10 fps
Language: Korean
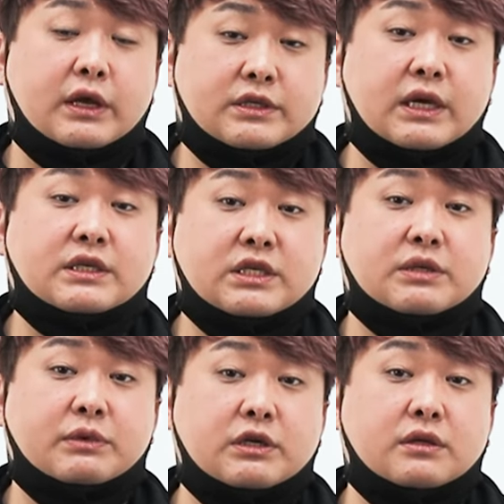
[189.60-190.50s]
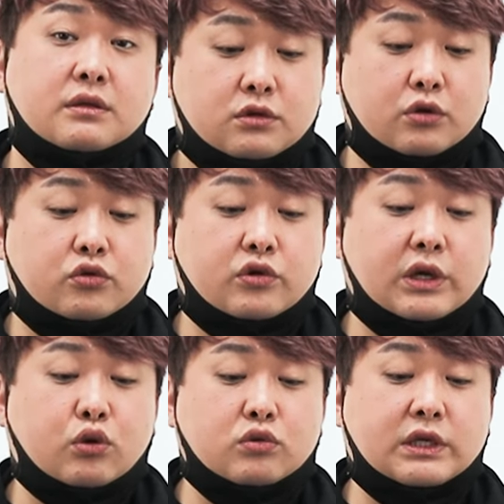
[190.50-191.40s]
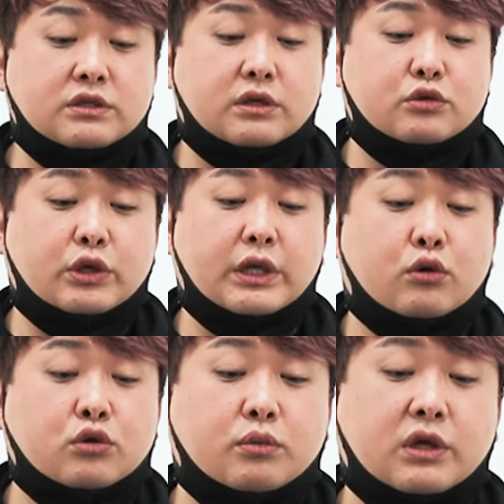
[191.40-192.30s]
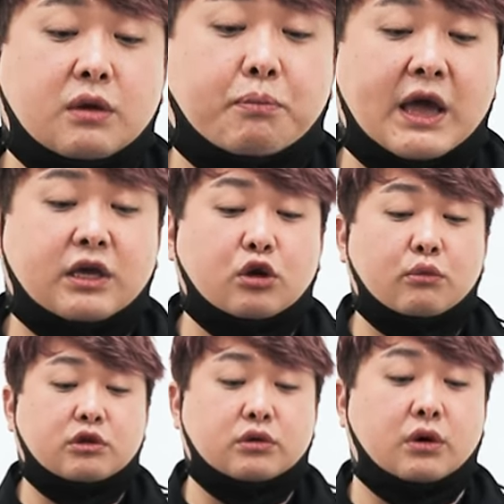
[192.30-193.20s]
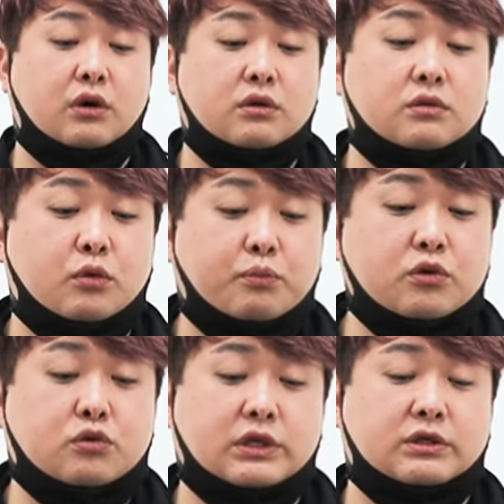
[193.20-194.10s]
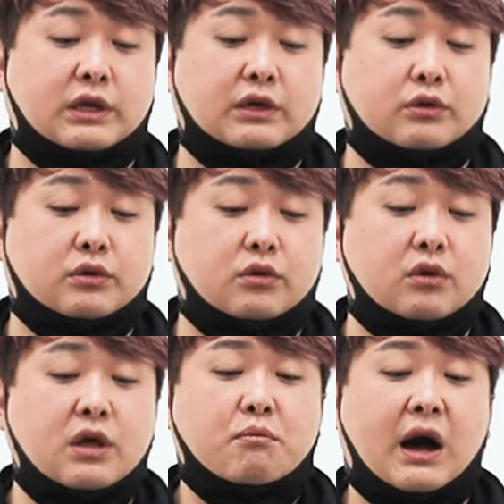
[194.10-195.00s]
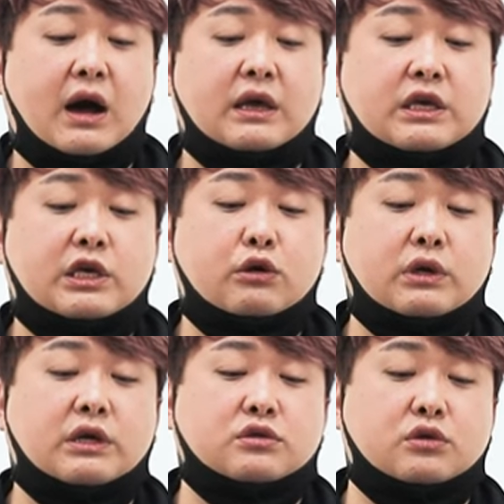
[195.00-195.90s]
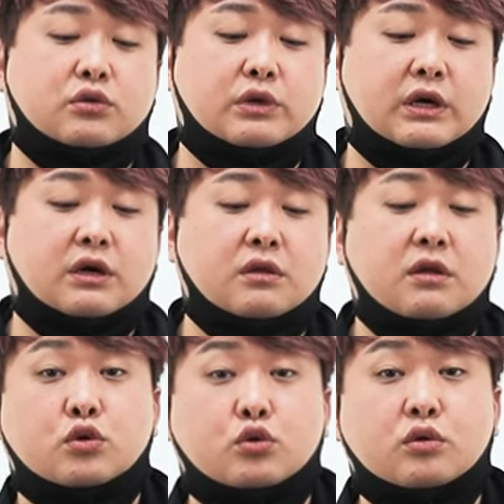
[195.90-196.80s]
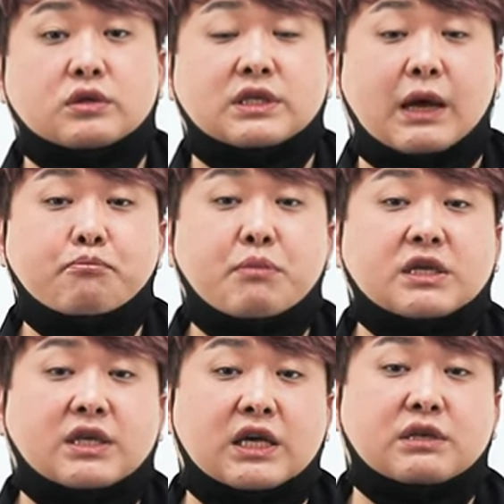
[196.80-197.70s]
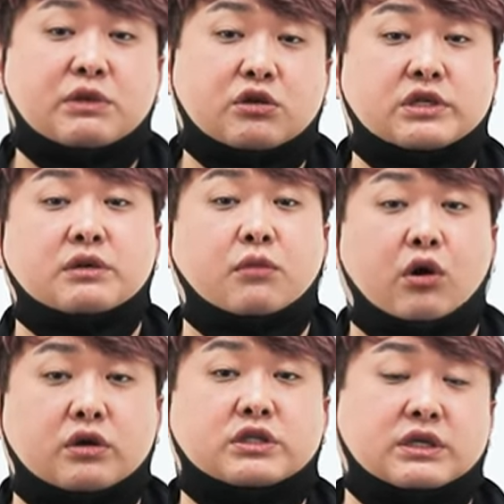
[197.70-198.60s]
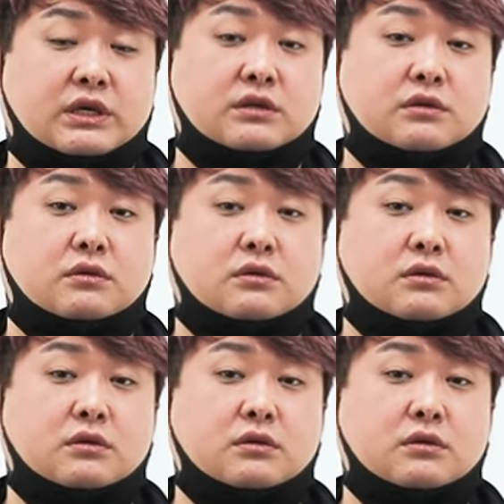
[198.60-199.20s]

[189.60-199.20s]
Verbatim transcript: SR-71은 전투기의 통상적인 최대 고도보다 8km 더 높은 곳에서 날고 있고 마하 2로 나는 전투기랑은 초속 340m씩 멀어지니까요